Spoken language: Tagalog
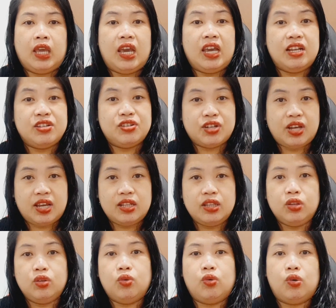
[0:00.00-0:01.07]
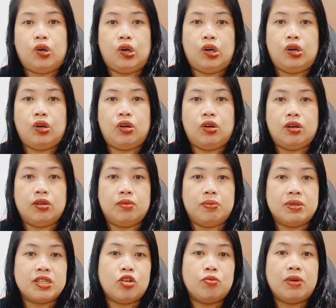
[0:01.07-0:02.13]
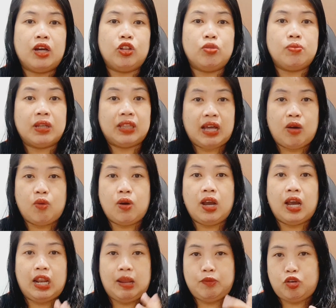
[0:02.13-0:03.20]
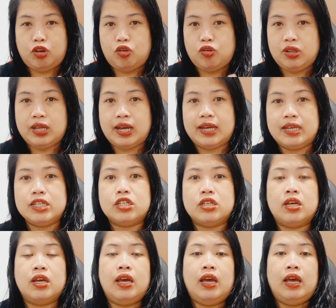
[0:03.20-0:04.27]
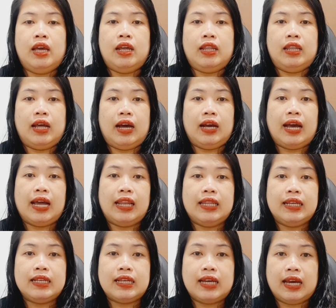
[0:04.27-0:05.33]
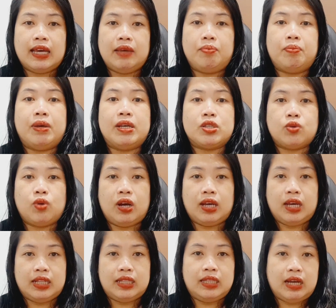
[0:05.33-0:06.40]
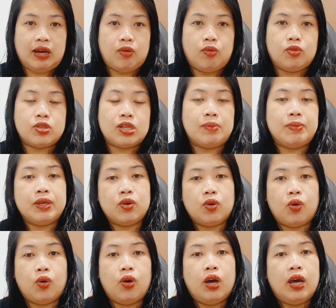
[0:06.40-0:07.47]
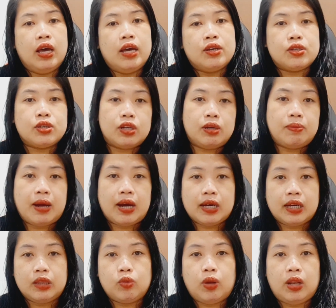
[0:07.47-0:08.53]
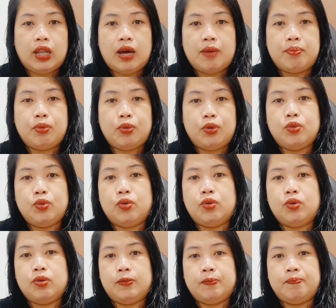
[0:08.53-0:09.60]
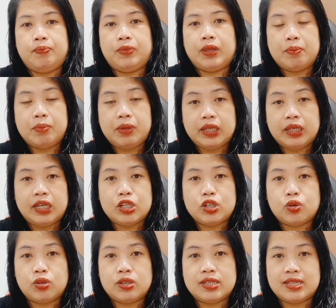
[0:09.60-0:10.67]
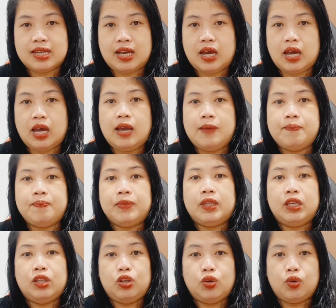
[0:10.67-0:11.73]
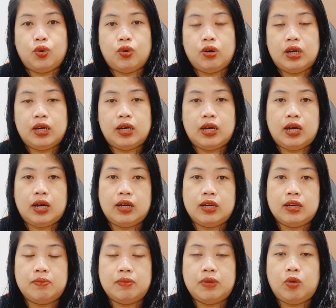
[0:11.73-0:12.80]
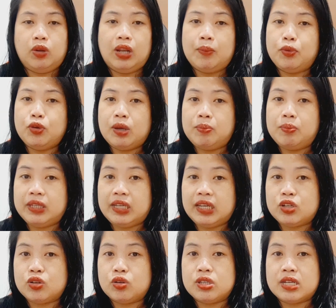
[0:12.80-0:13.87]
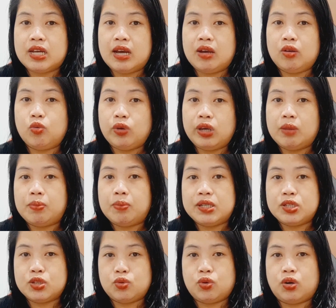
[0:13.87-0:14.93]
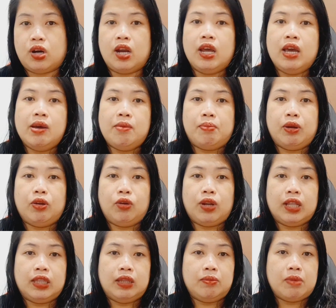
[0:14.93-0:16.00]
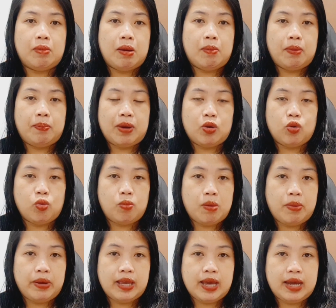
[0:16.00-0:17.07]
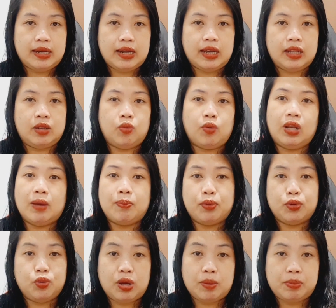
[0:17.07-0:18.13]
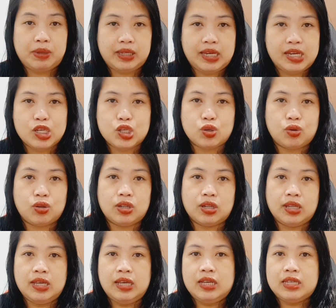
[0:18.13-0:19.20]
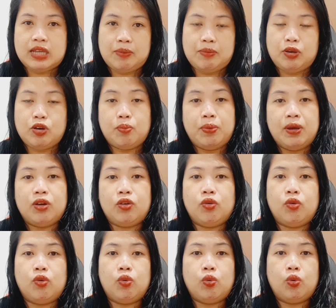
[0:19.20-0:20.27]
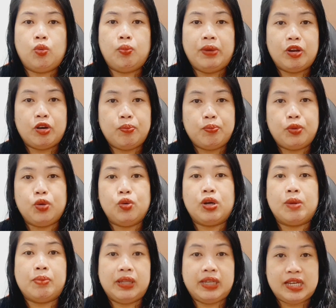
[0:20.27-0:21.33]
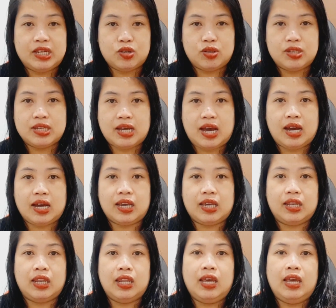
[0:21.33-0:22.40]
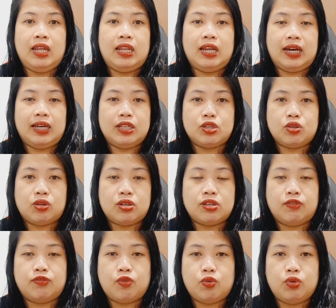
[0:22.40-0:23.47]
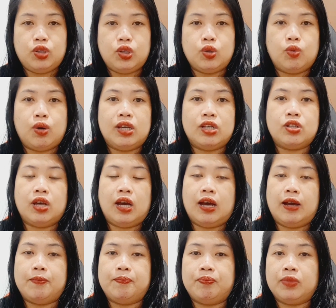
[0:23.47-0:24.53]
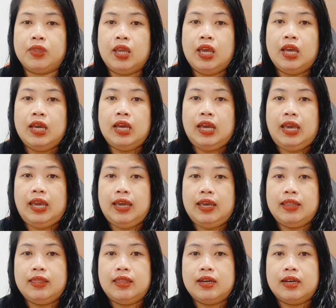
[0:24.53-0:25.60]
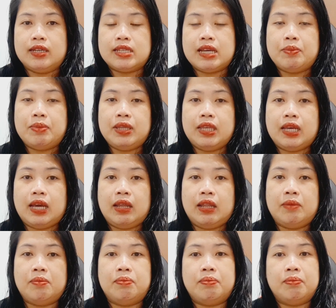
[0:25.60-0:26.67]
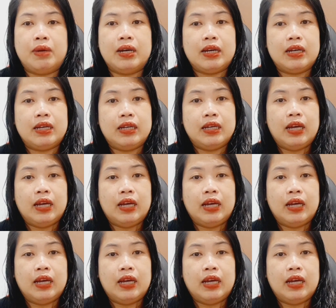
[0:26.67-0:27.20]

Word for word: agent or uh, basta yung mga tumatawag, alam niyo yun guys na galing kay Peso agad daw. Sabi ko, Sir, bakit wala po yung application sa inyong, uh, wala po yung application sa Google Play Store. Paano natin mababa, paano ko babayaran? Wala po yung application. Sabi ko, pero meron po yung application sa akin. Naka-install sa phone ko. I, um, and uh, sabi niya, mag,